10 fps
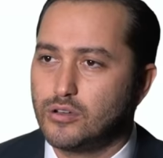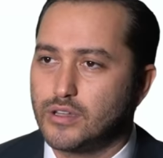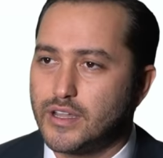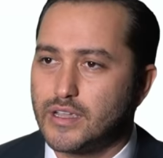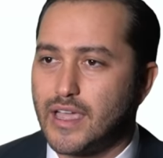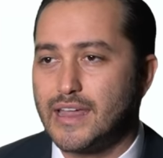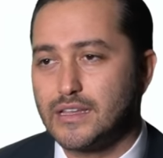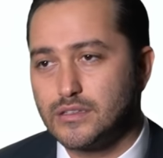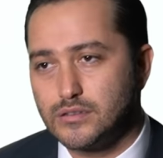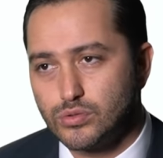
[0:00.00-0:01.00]
olarak
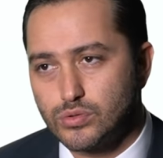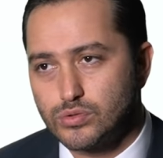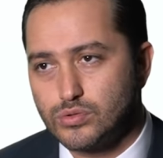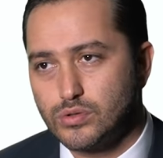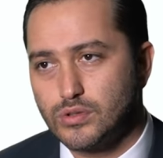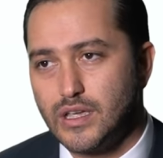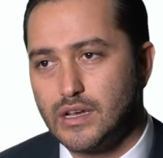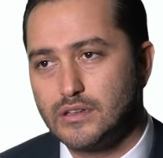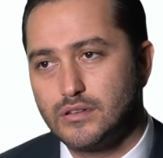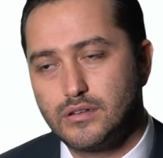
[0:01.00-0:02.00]
herkesin görüşü çok
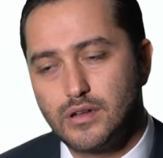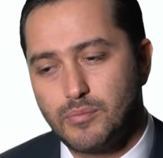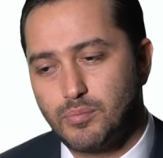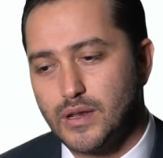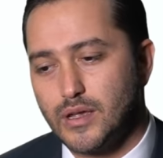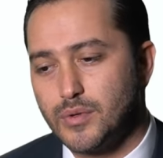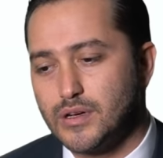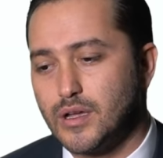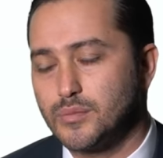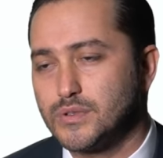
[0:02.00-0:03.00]
değerlidir. Hep
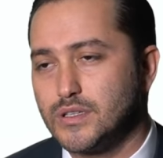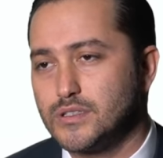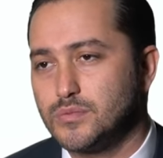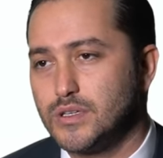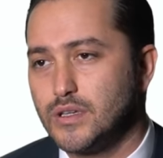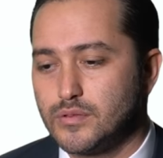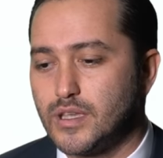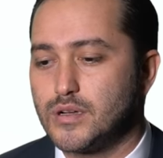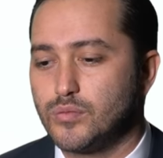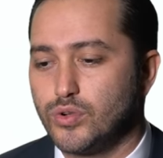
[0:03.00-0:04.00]
beraber kapsayıcı bir
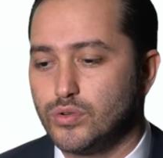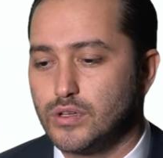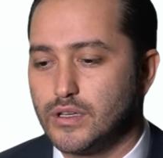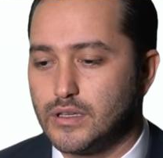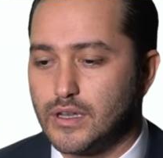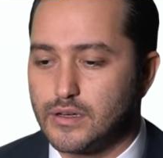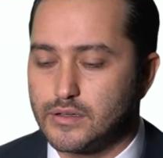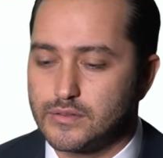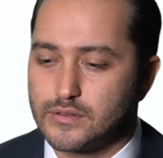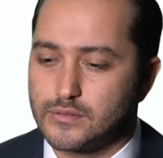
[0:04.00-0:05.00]
takım oyunuyla ilerliyoruz.